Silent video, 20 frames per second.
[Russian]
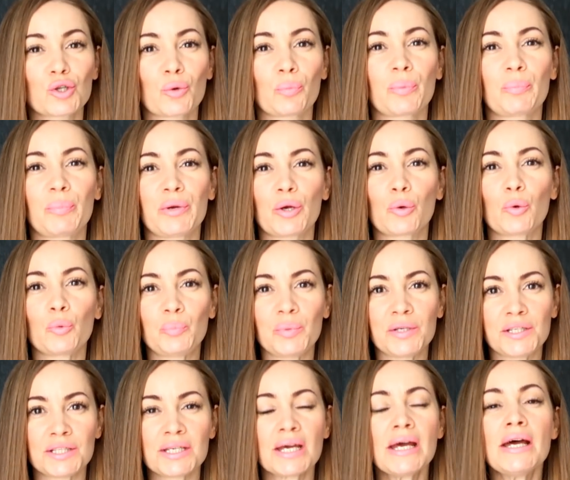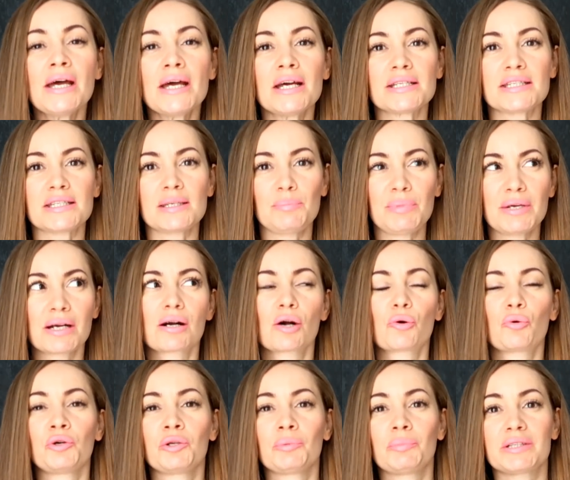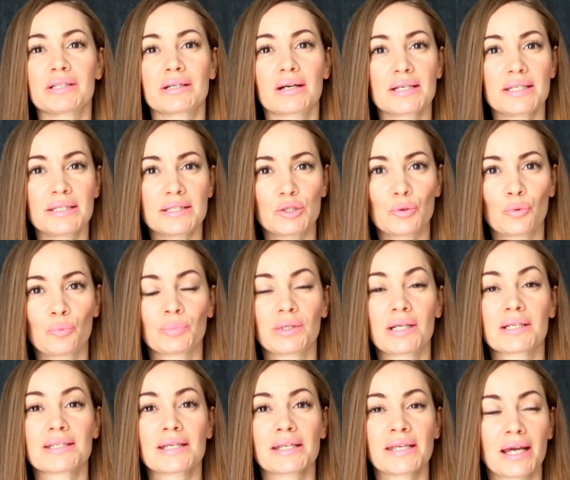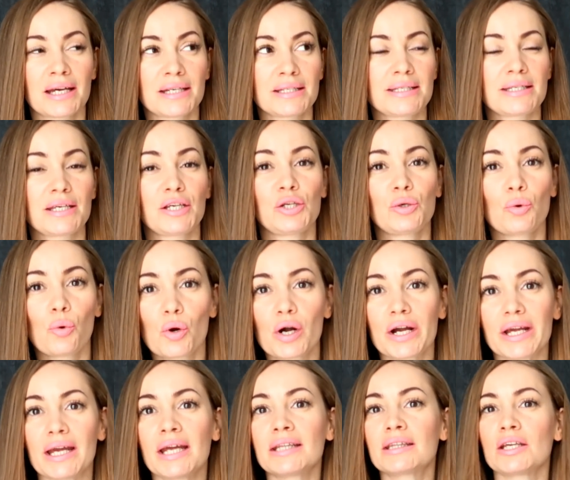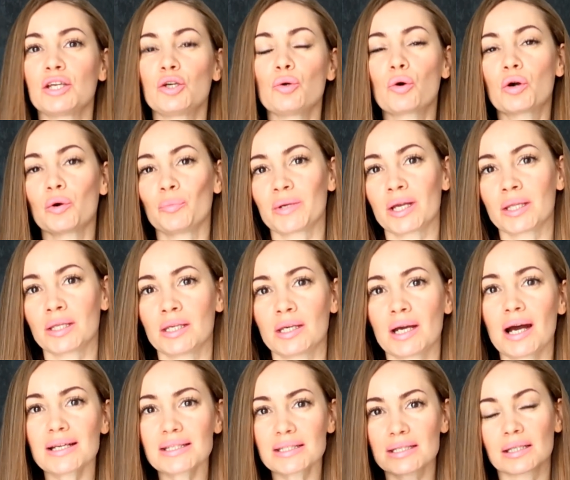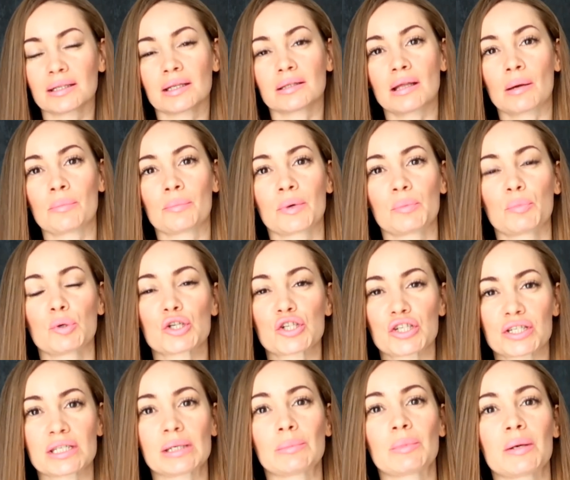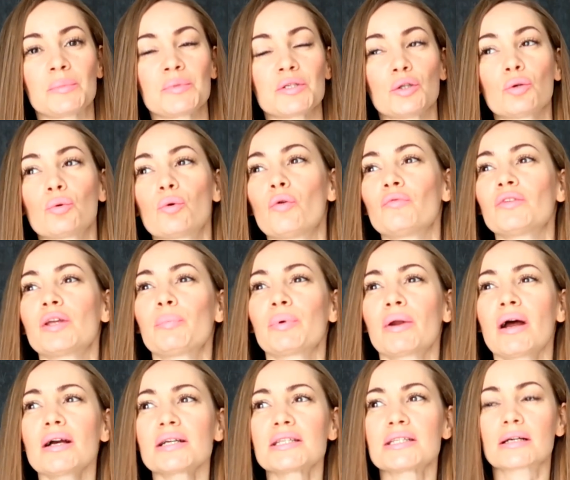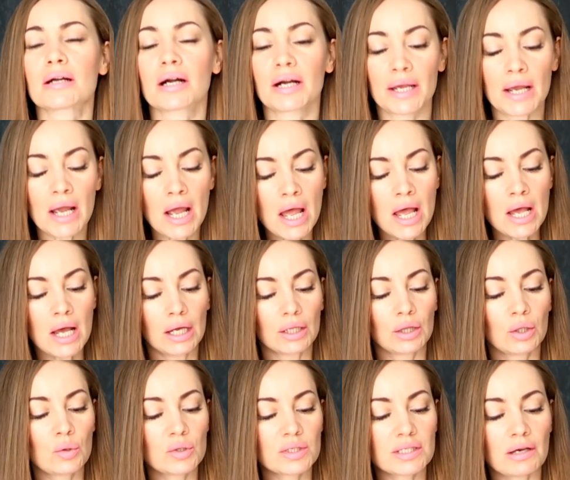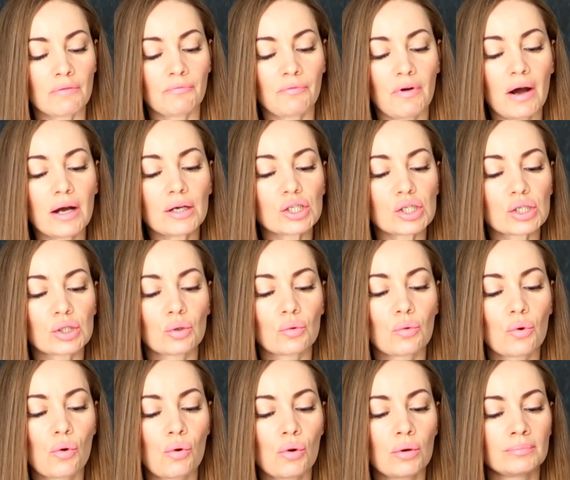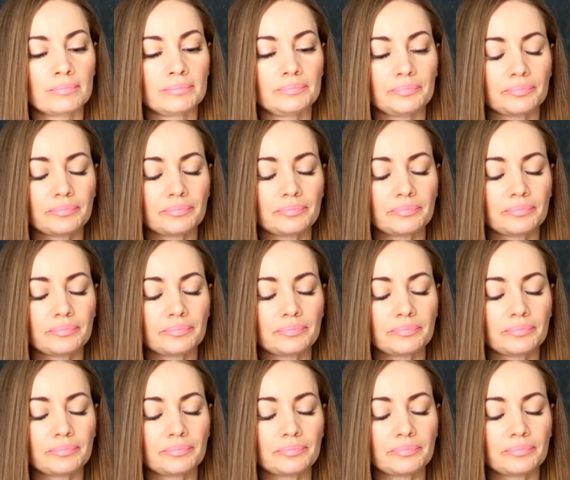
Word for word: чтобы прикупить себе какой-нибудь костюм для занятия йогой. Это йога у меня не асаны, там мы больше занимаемся духовной практикой, но сам факт, что